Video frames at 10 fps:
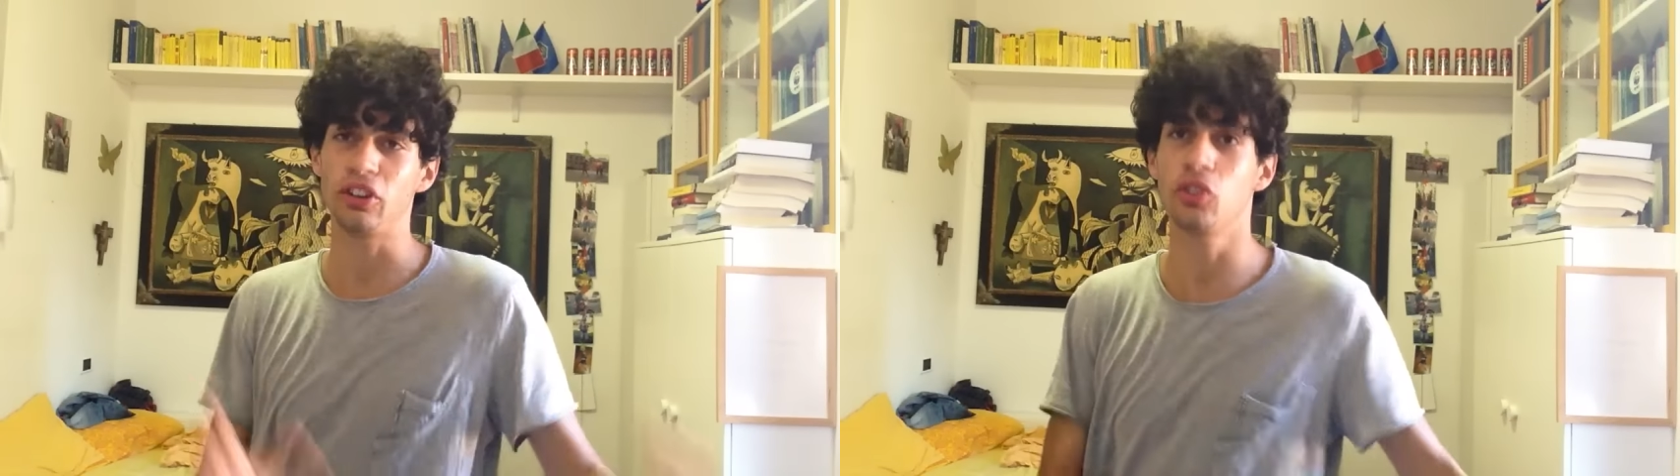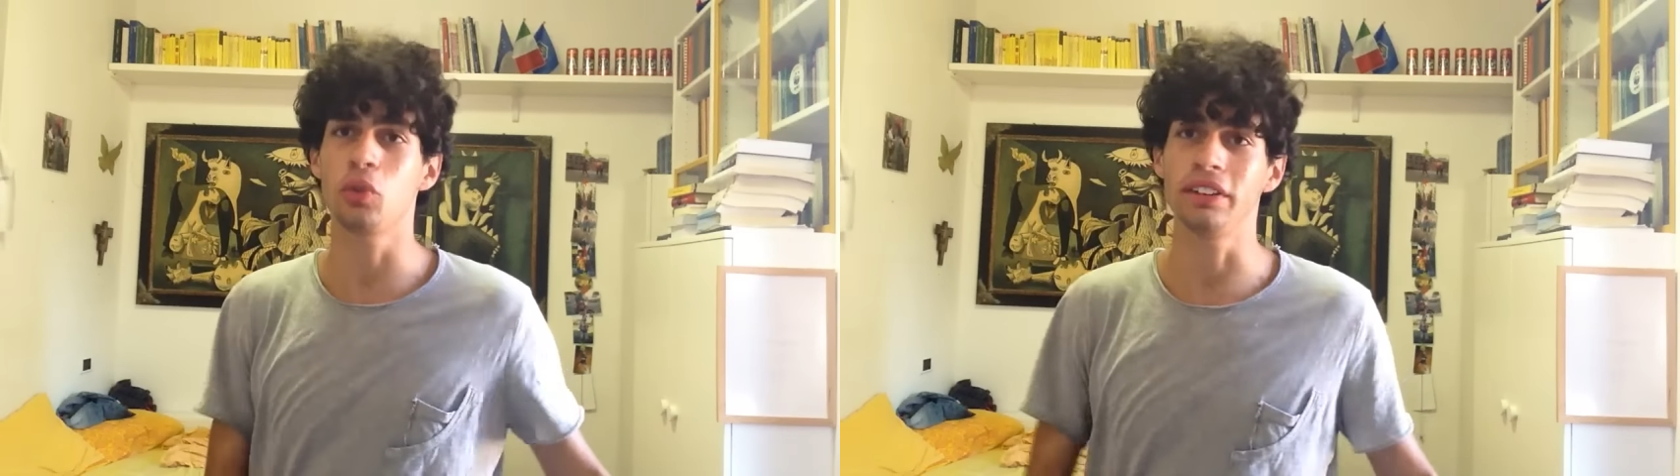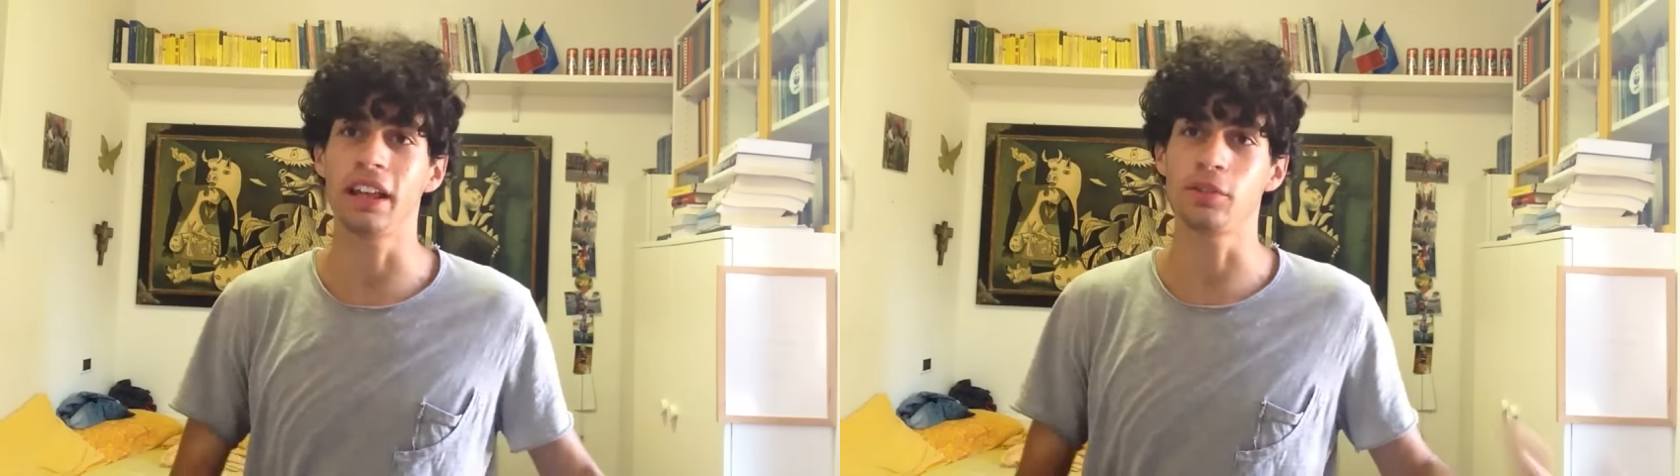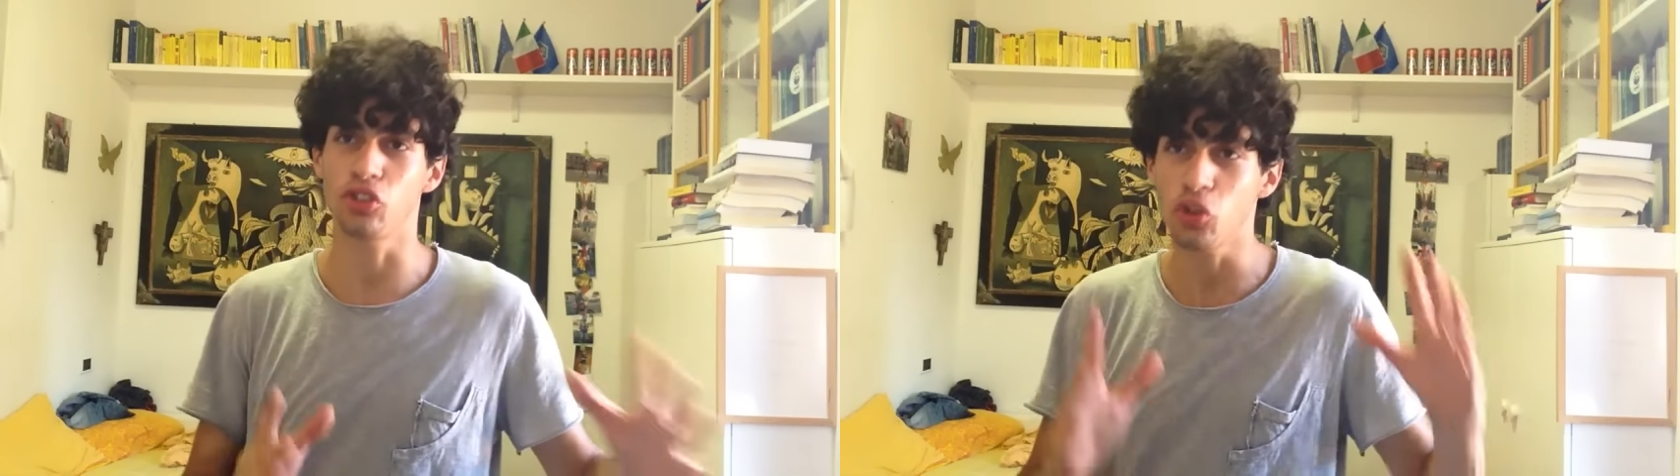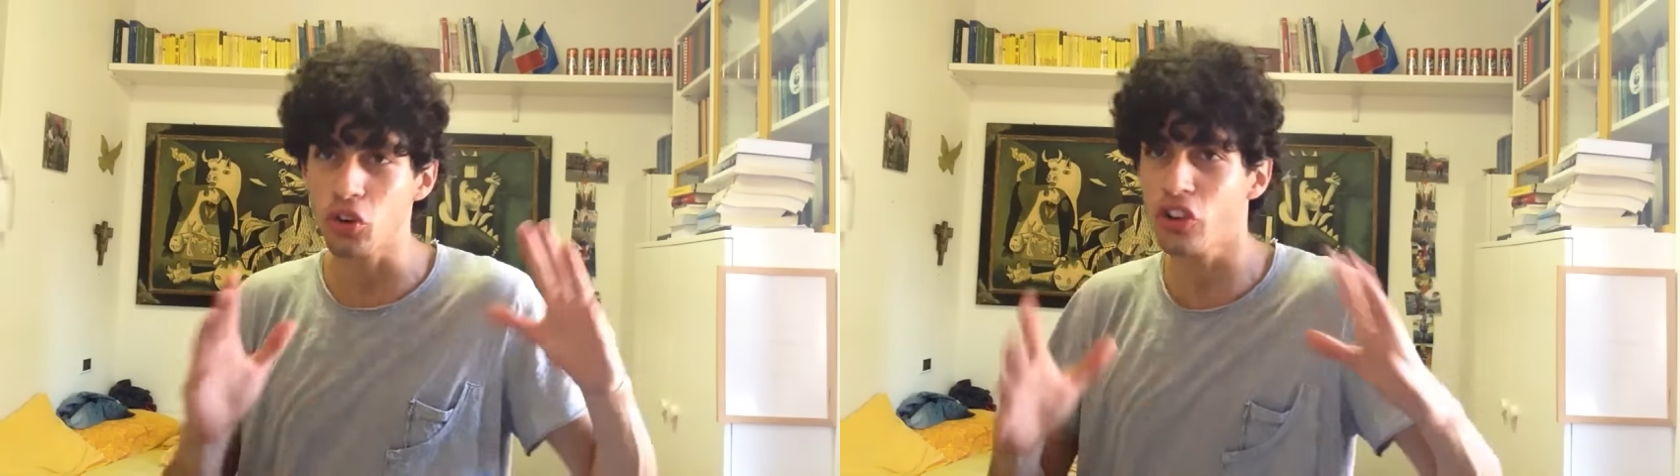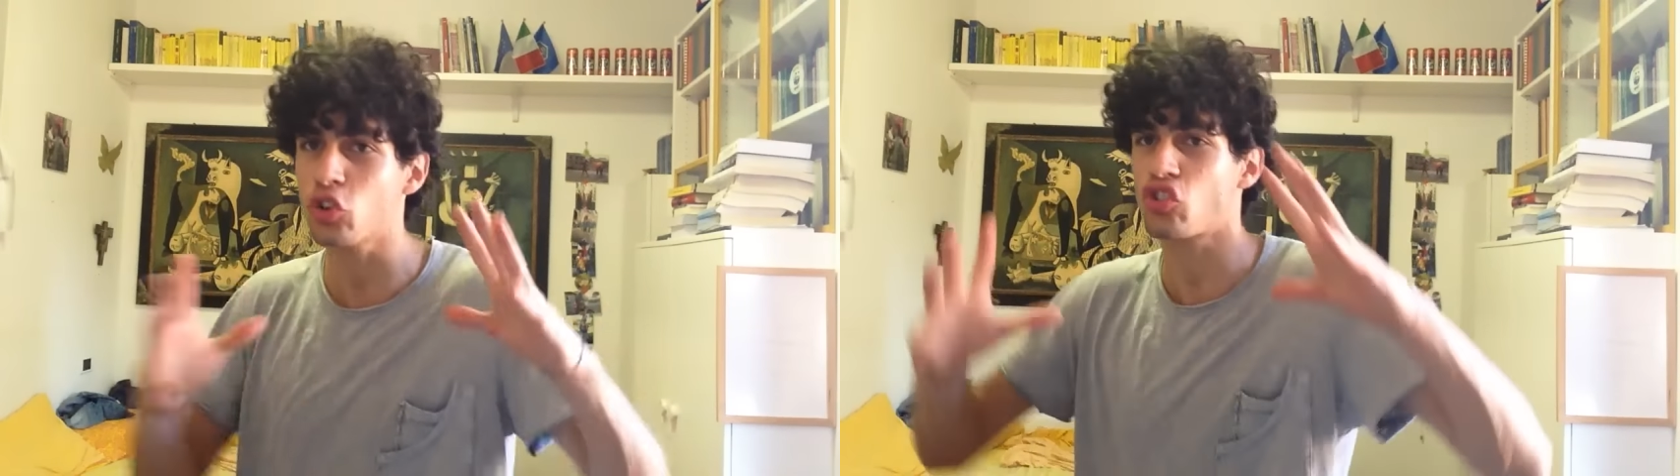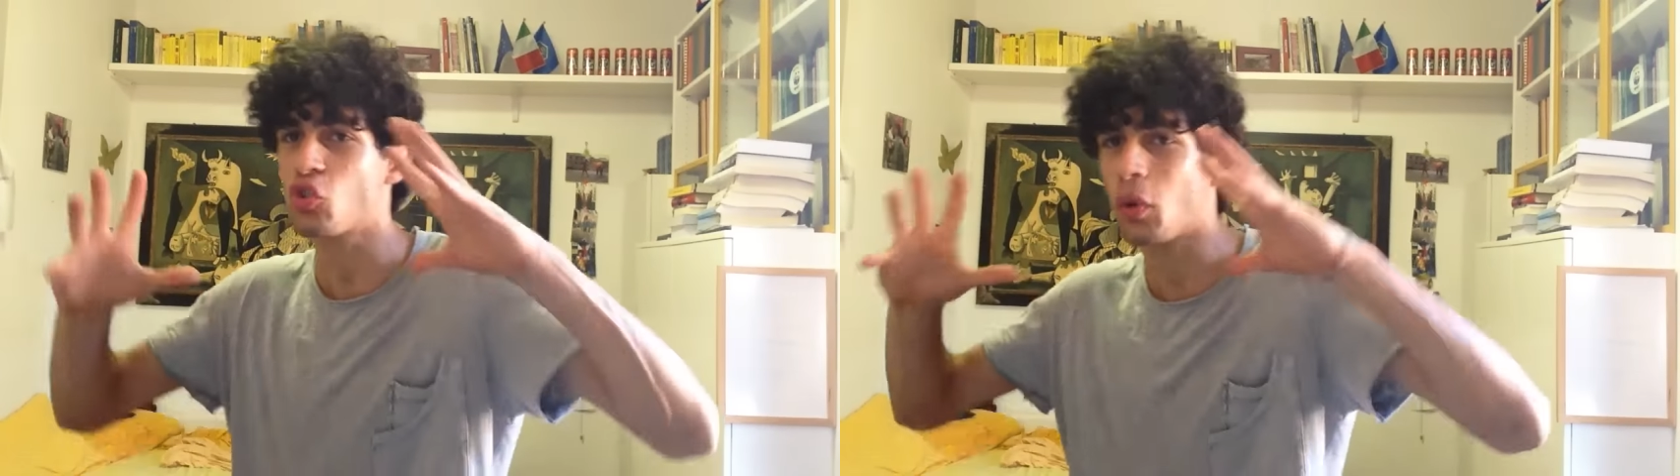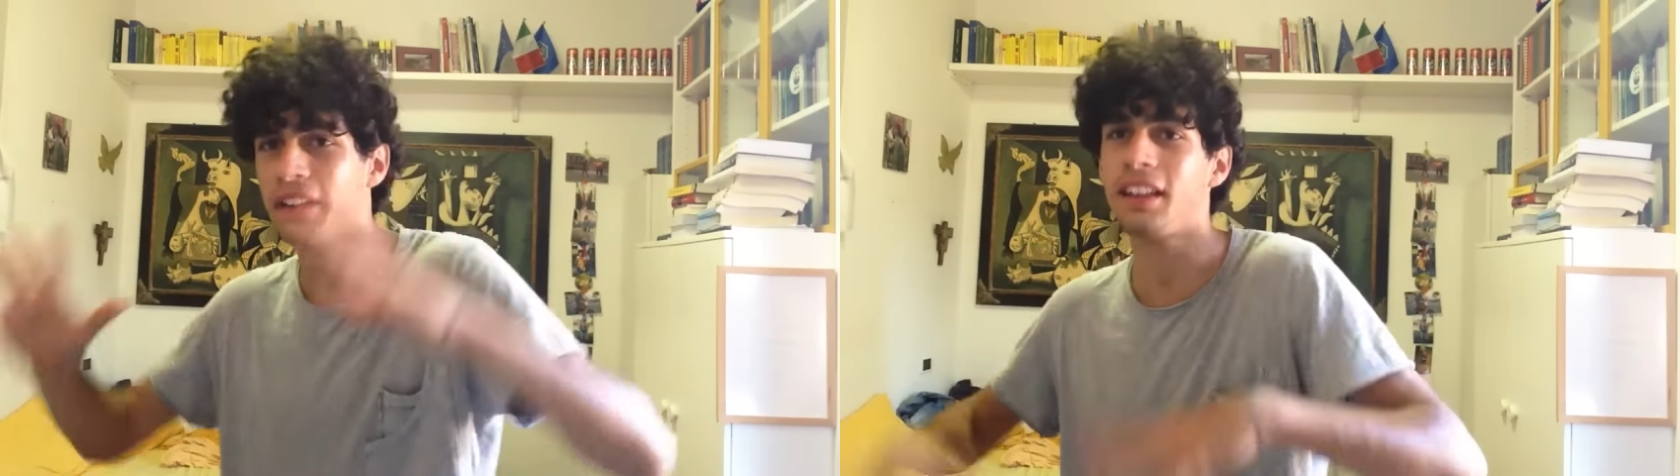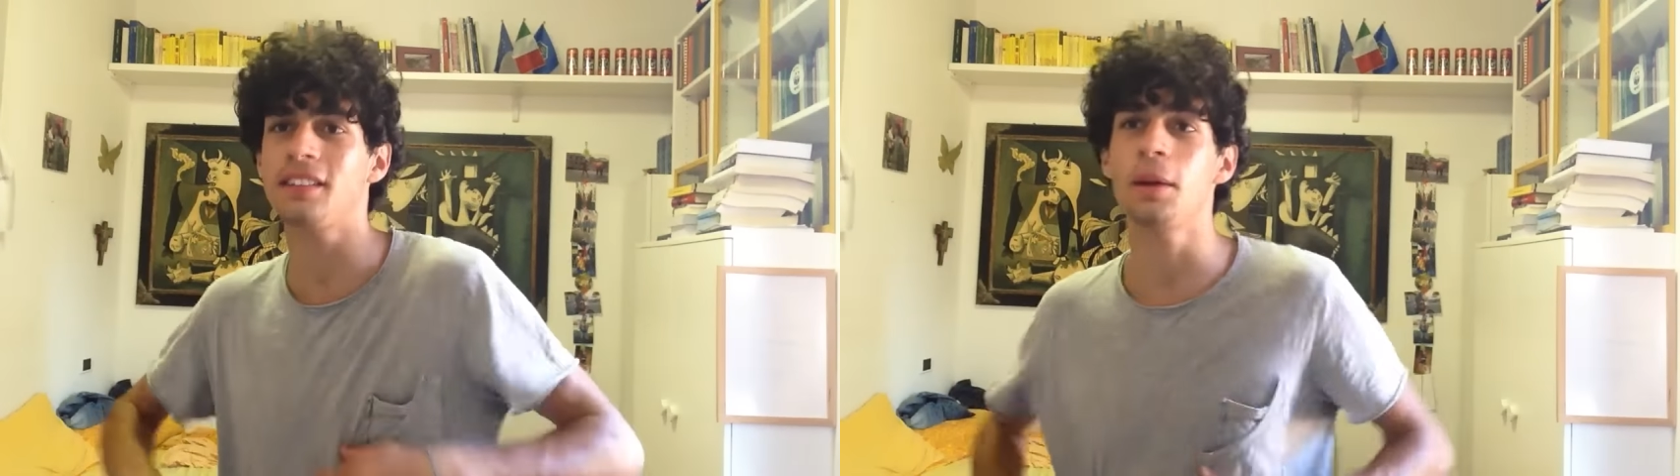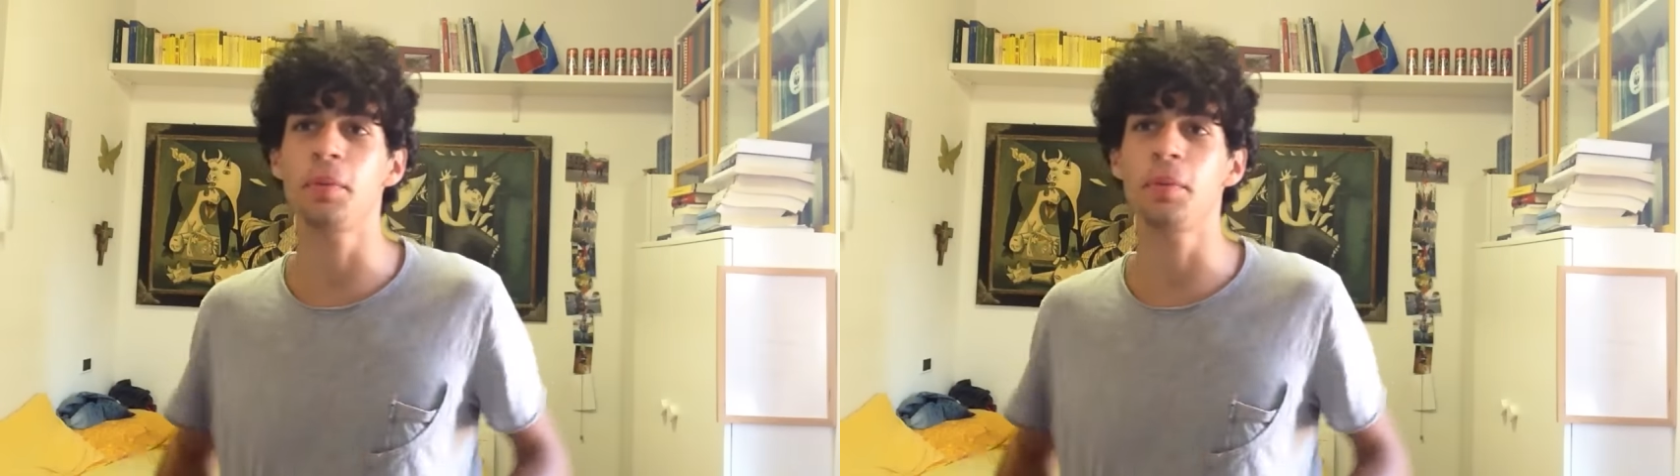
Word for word: al 50 550